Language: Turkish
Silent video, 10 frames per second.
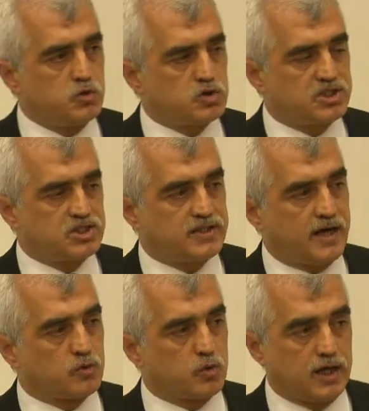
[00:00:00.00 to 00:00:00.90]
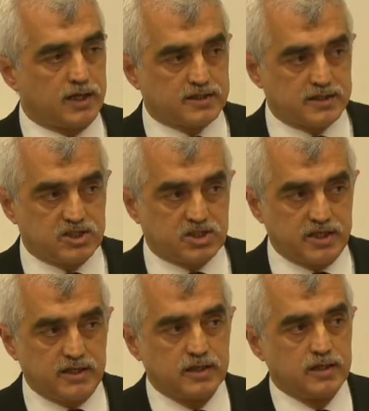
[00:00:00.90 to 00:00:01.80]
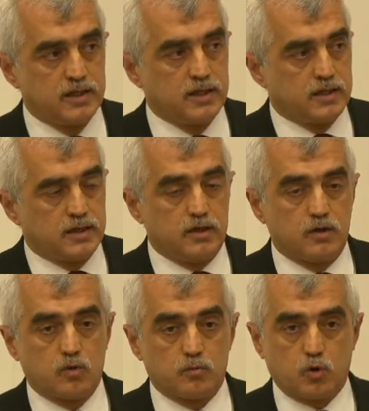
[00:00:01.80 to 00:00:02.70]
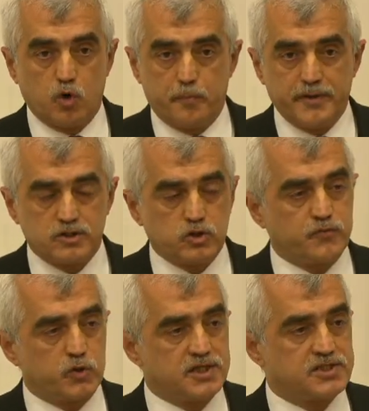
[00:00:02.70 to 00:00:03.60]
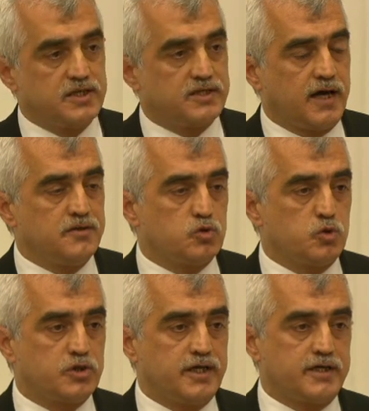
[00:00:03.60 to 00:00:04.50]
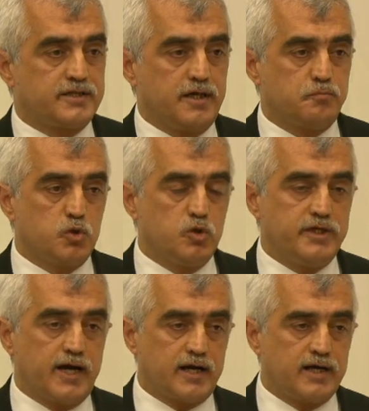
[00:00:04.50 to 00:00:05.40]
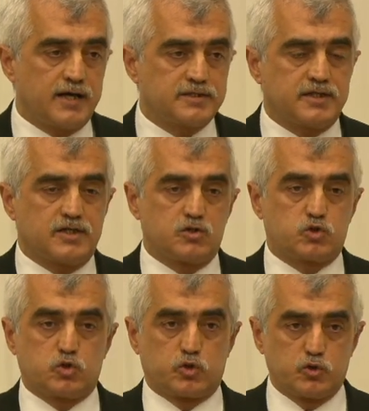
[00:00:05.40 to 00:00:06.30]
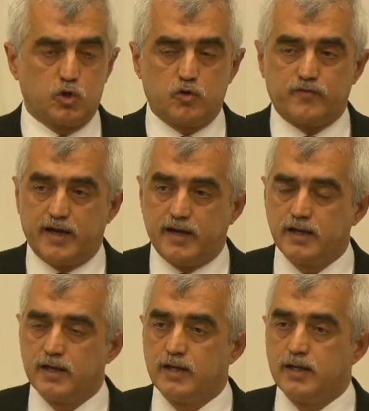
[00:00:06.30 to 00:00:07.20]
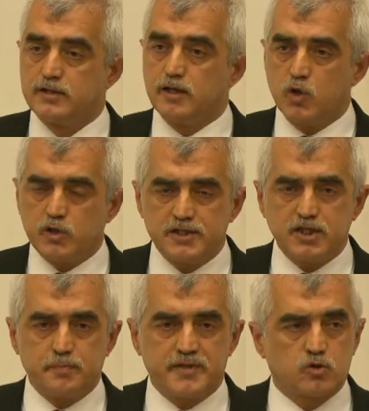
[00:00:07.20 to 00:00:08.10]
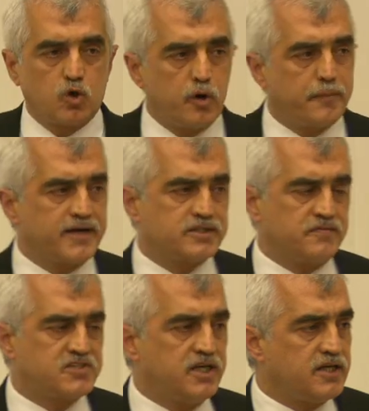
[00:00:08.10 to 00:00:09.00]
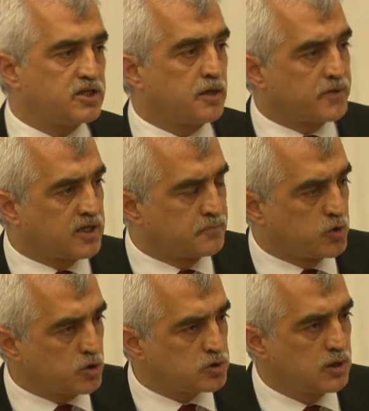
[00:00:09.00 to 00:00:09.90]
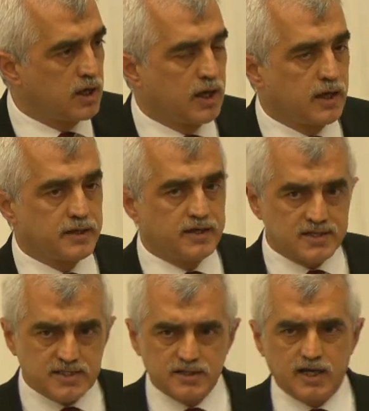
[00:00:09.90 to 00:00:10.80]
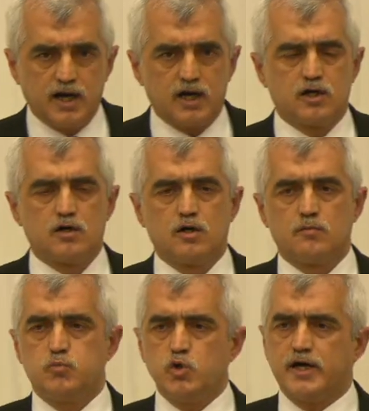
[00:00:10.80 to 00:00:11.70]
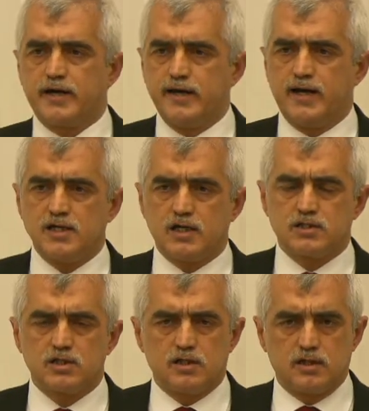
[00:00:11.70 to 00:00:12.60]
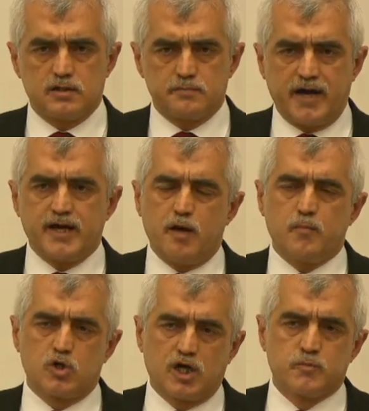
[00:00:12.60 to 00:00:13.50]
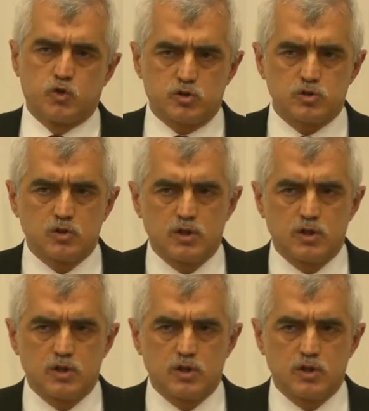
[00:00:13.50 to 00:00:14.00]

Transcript: 100 kişiden 16 kişi e, kooperatif üyesiyken Türkiye'de bu yerlerde sürünüyor ve Demokratik bir kooperatifçilik yapılamıyor. Yasa da bu yaraya e, merhem olamıyor.